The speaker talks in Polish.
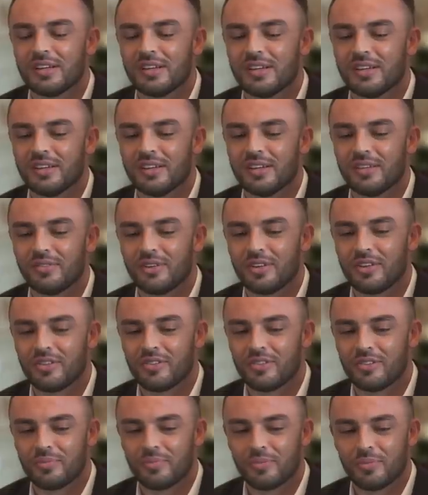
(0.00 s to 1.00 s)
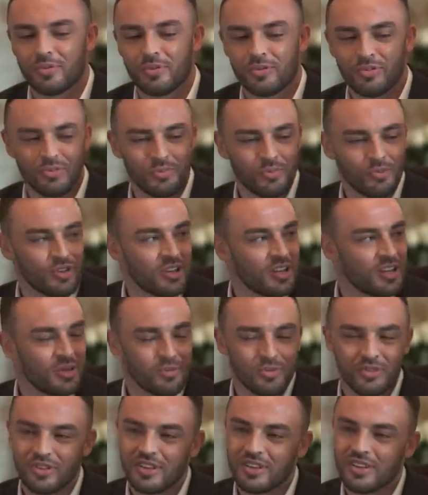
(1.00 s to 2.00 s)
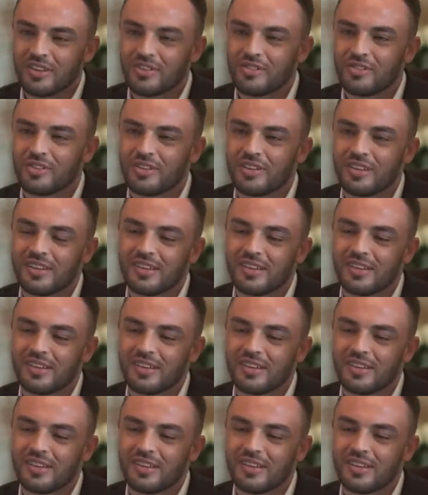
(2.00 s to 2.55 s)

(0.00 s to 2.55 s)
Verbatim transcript: e, więc po prostu przyda nam się teraz